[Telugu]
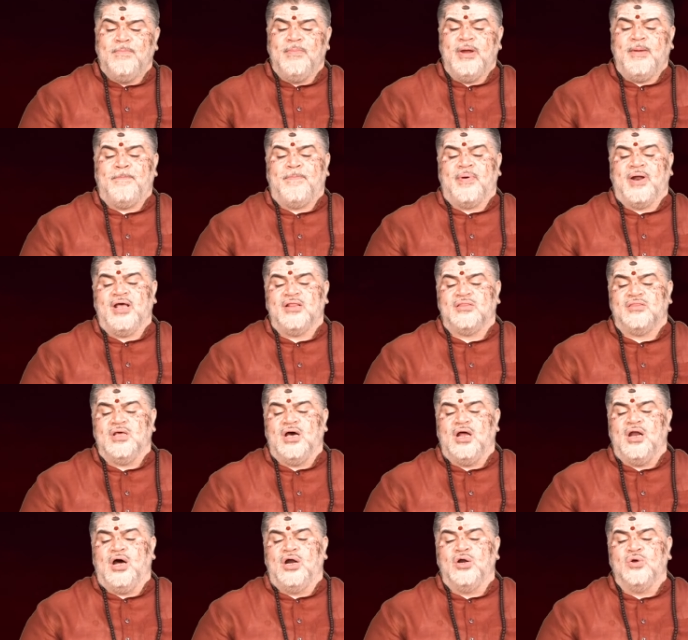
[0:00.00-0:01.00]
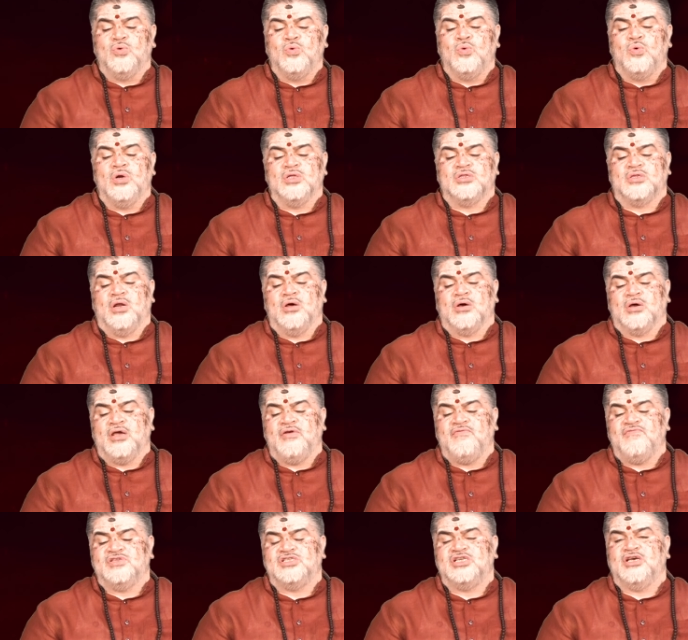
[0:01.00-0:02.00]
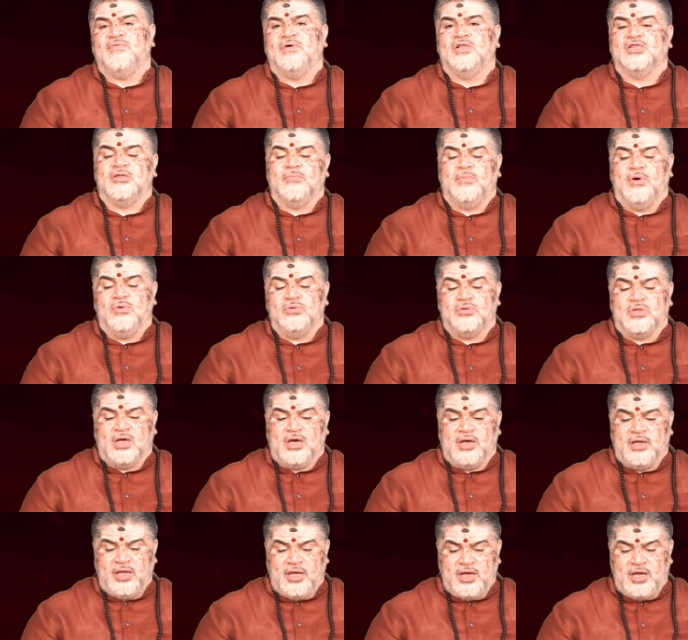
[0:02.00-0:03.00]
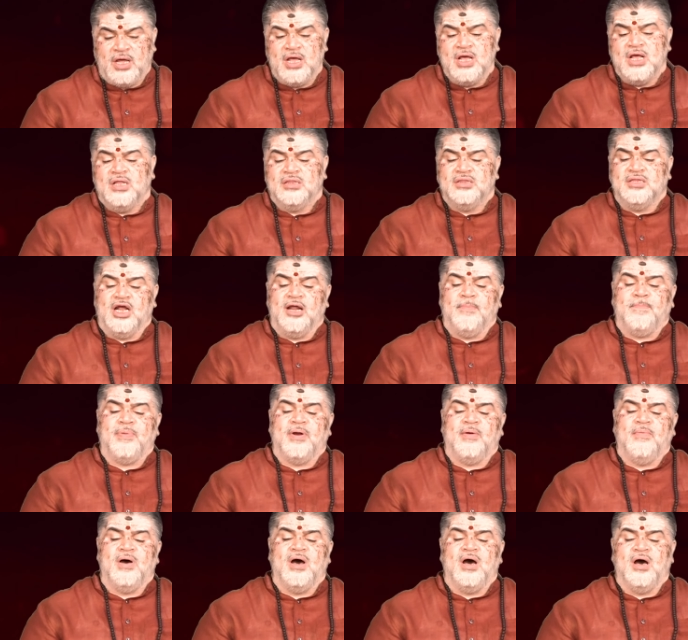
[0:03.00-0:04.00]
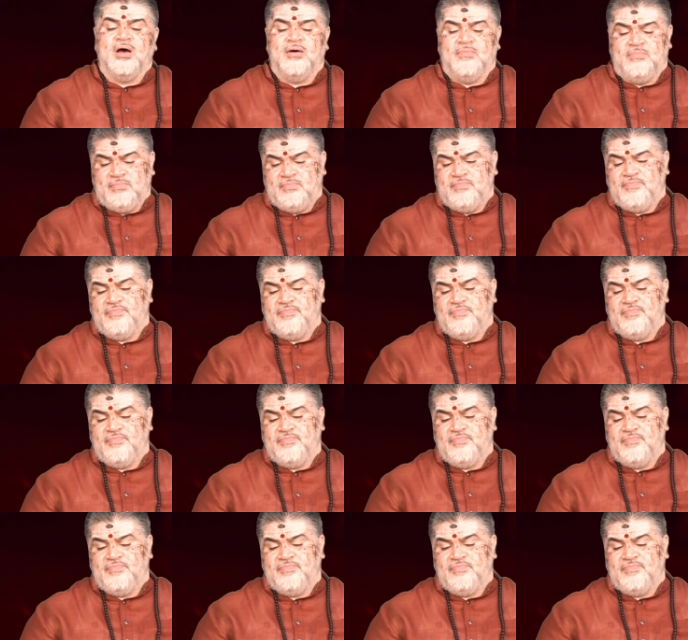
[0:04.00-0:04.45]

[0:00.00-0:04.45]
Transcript: మీ ప్రయత్నాల అనుకూలతలకి విజయవంతం అవుతాయి ధన ప్రవాహం